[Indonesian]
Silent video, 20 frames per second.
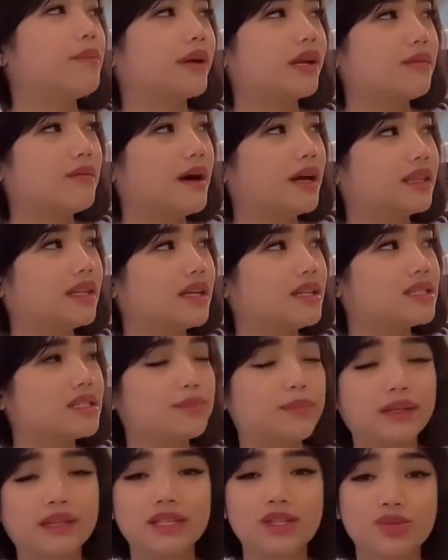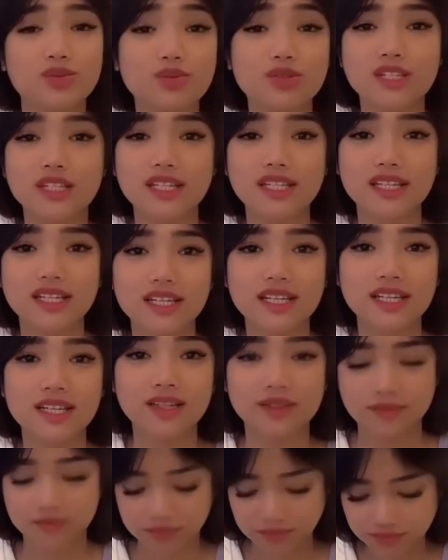para sahabatnya membuat video
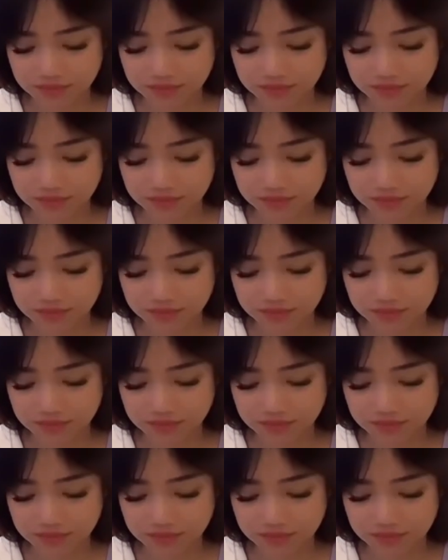pamer